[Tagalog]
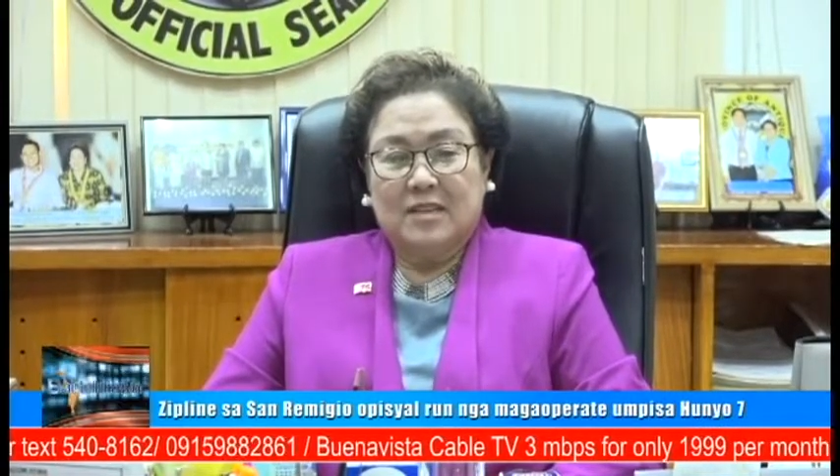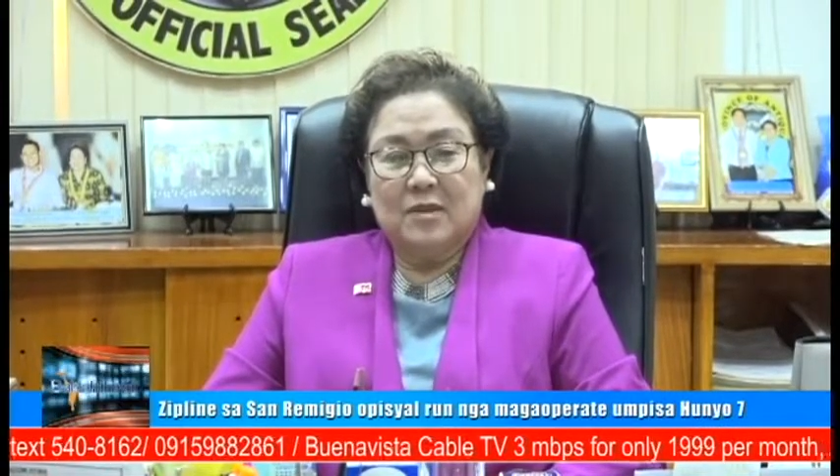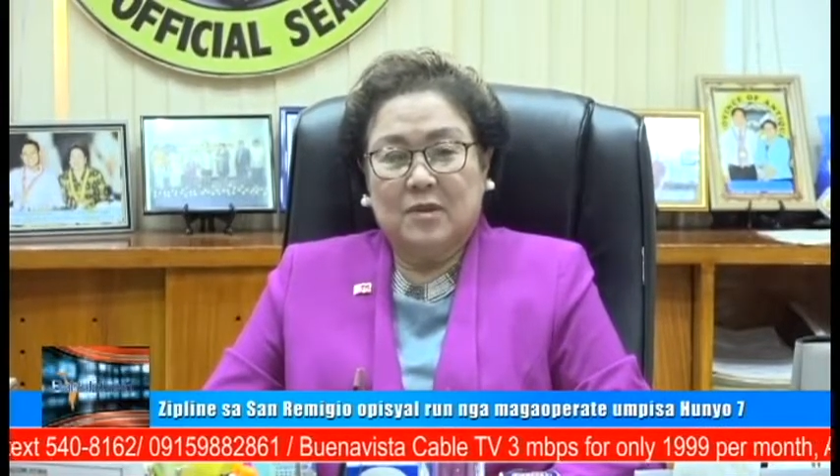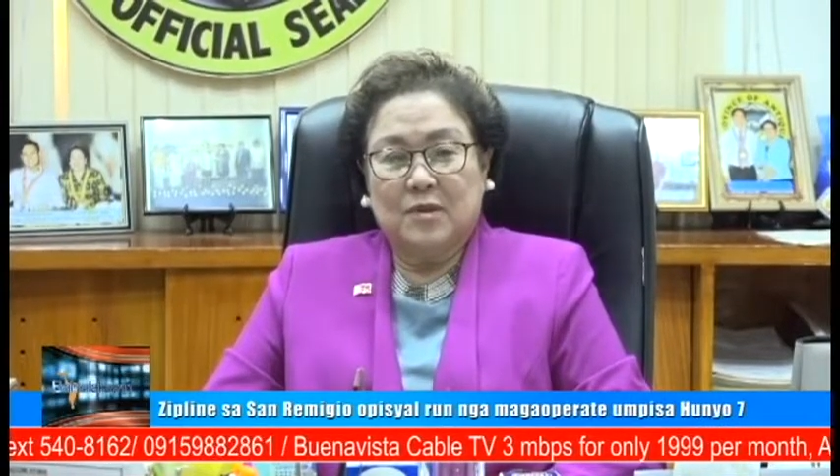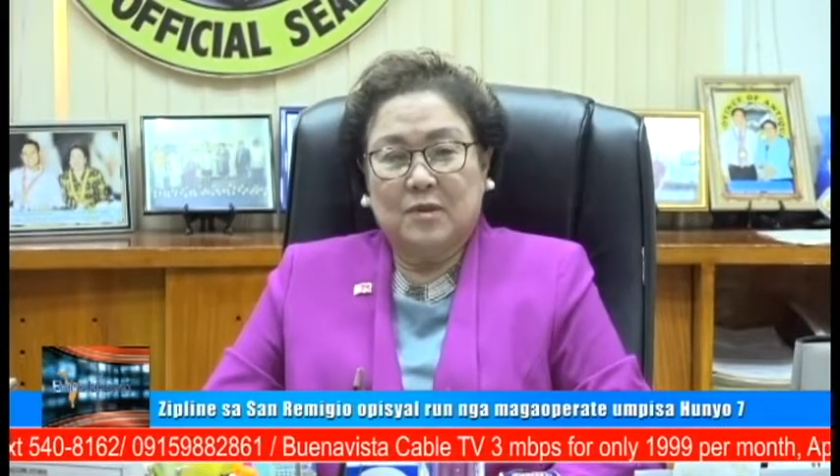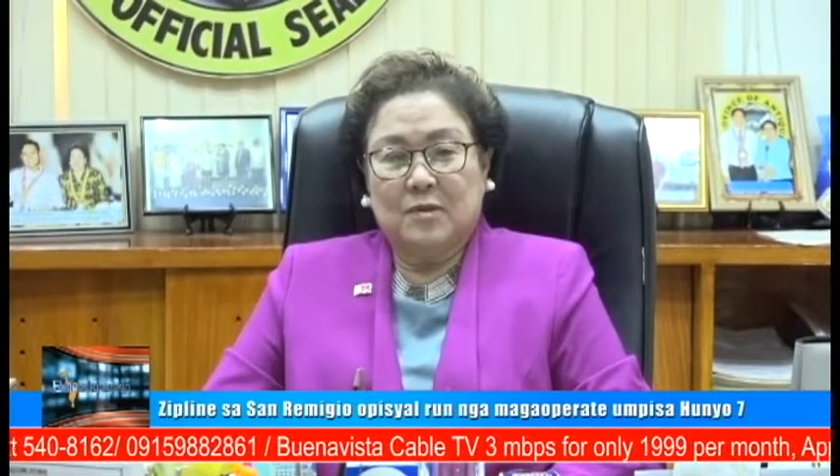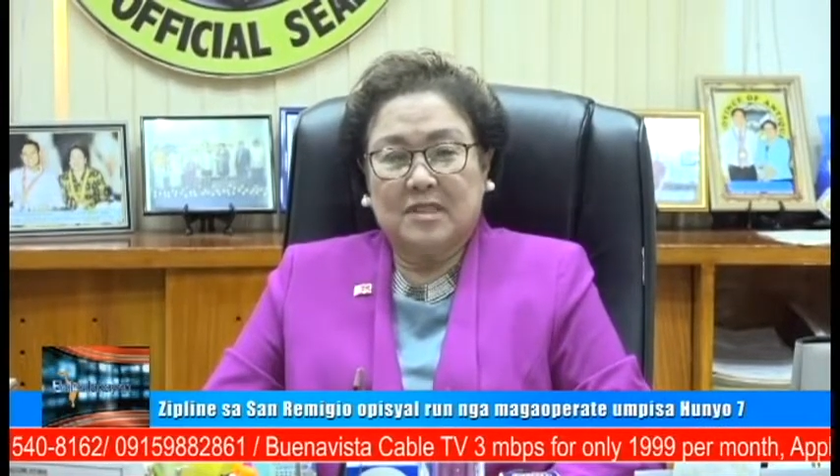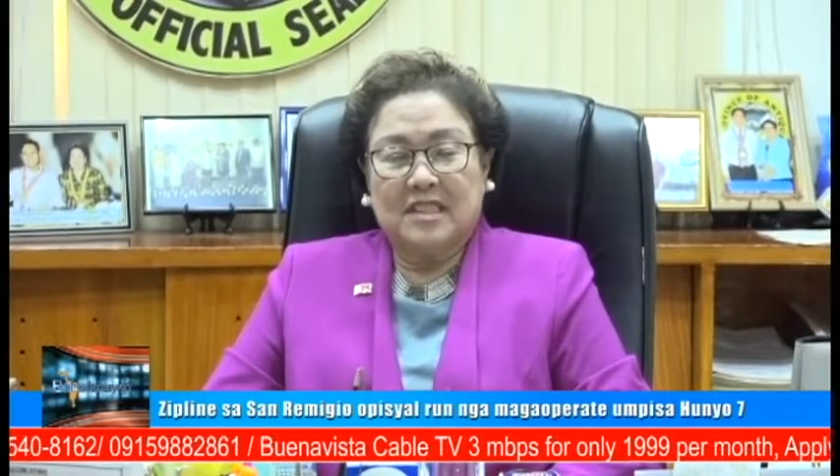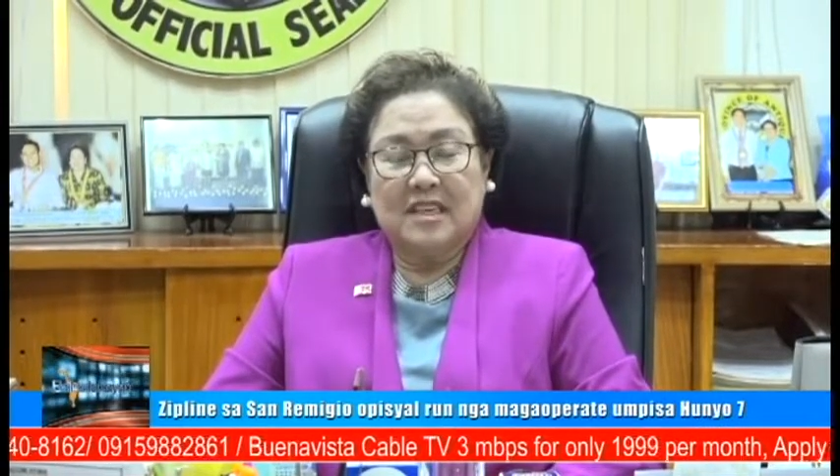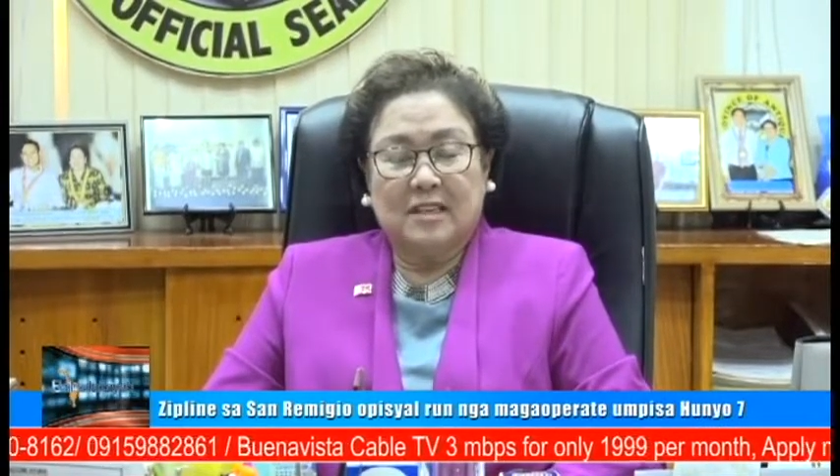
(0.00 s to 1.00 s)
So
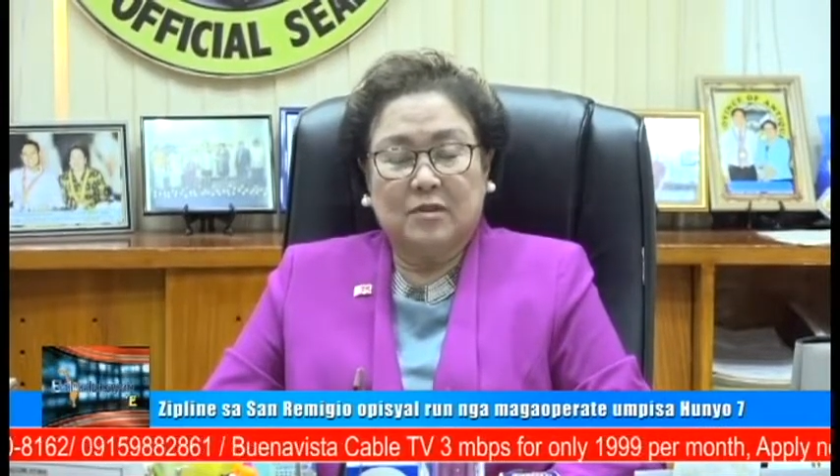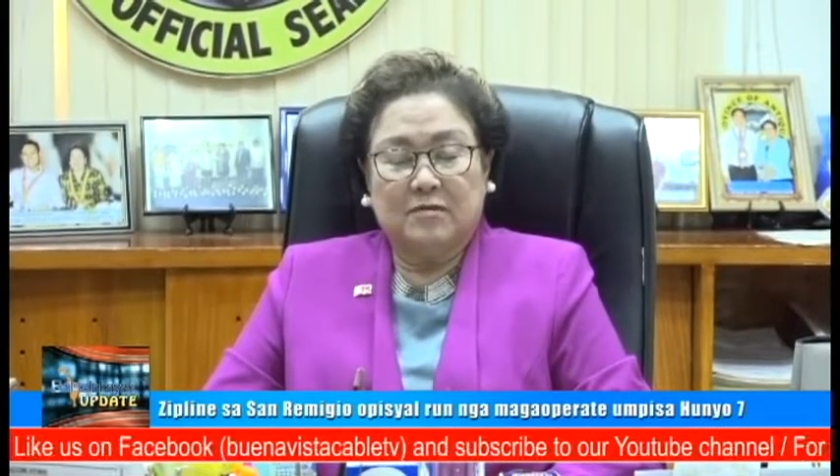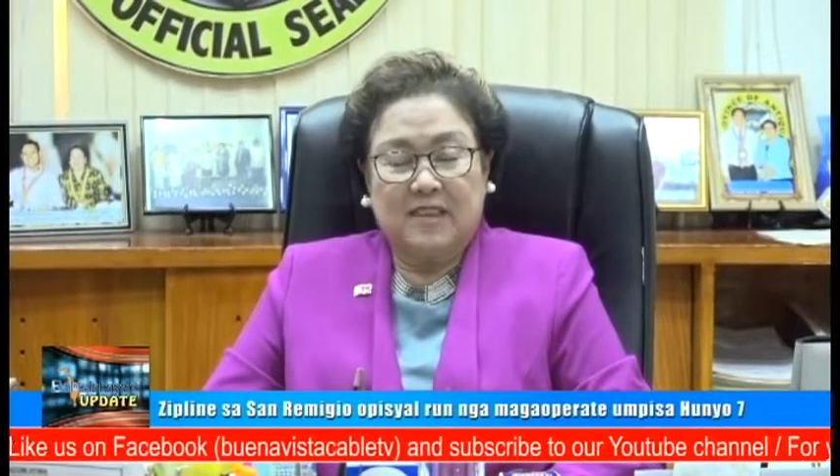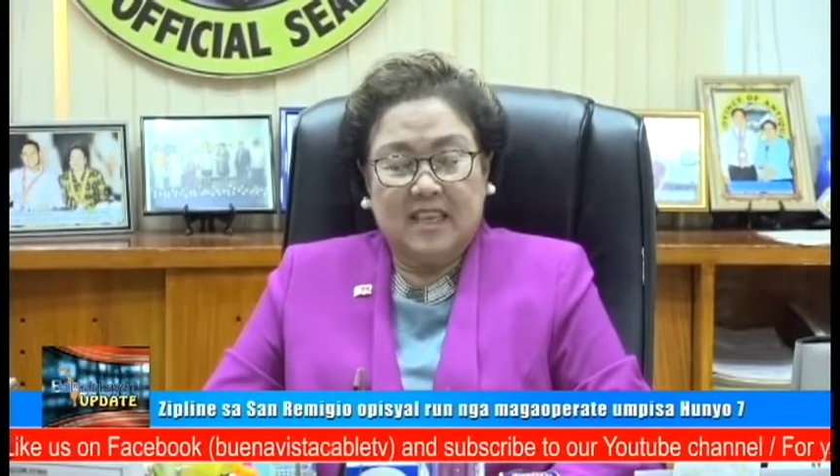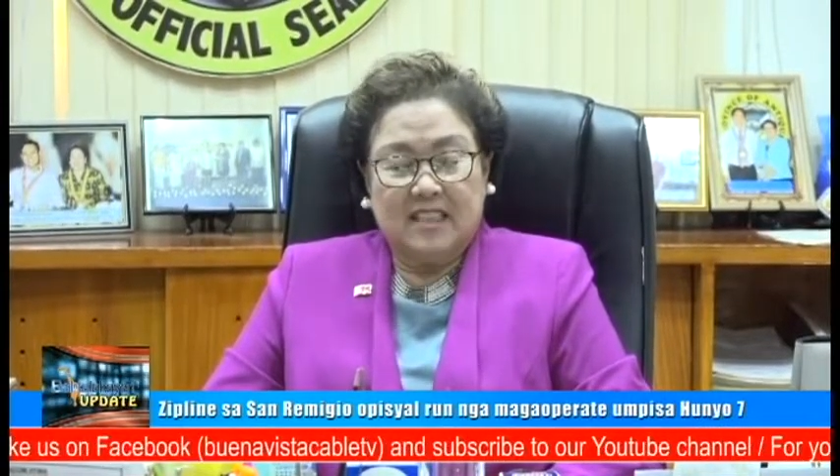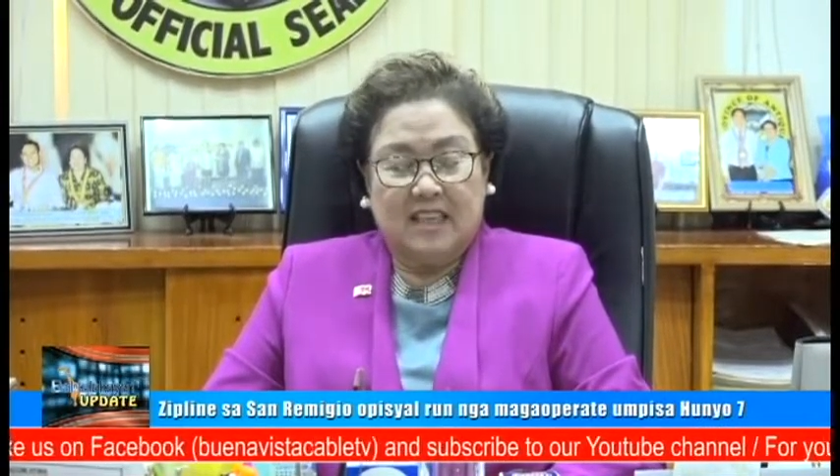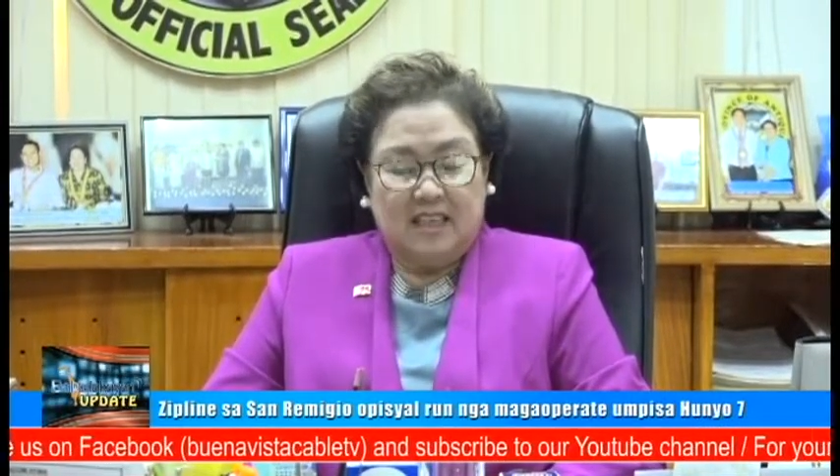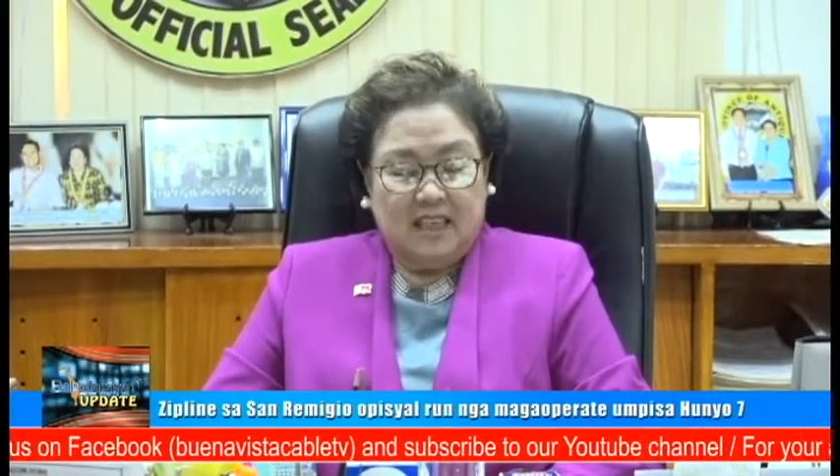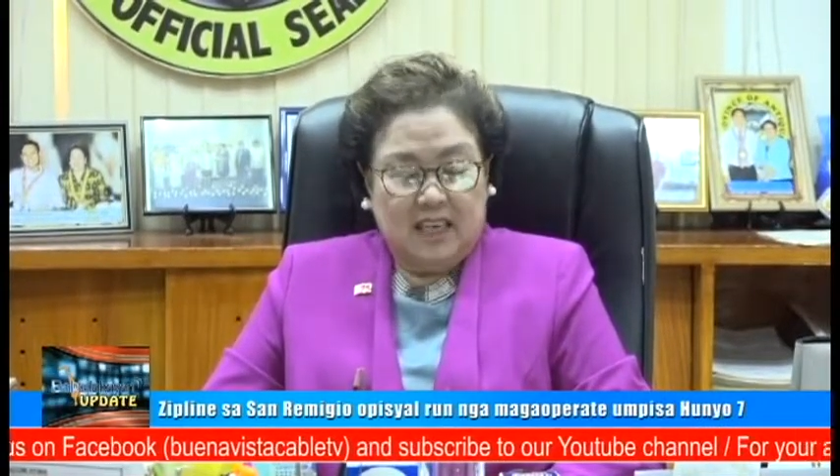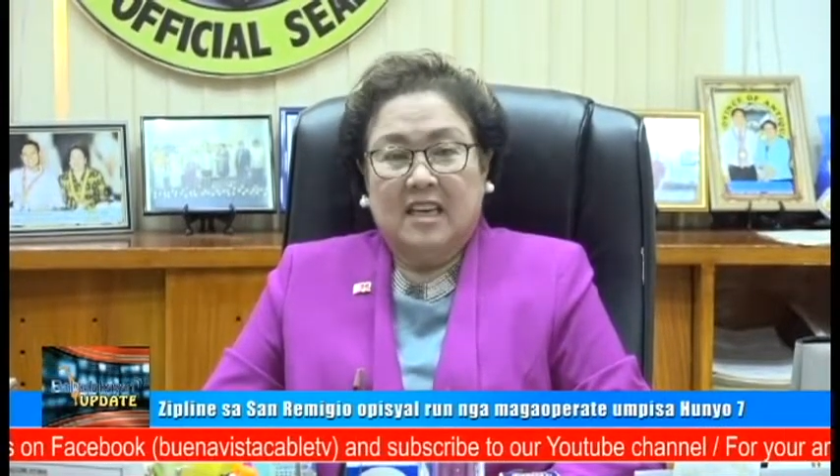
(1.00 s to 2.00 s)
starting on
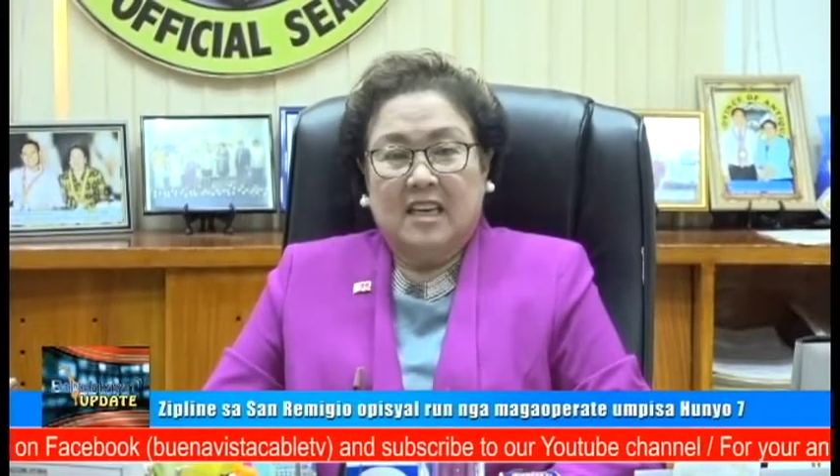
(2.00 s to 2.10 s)
Friday,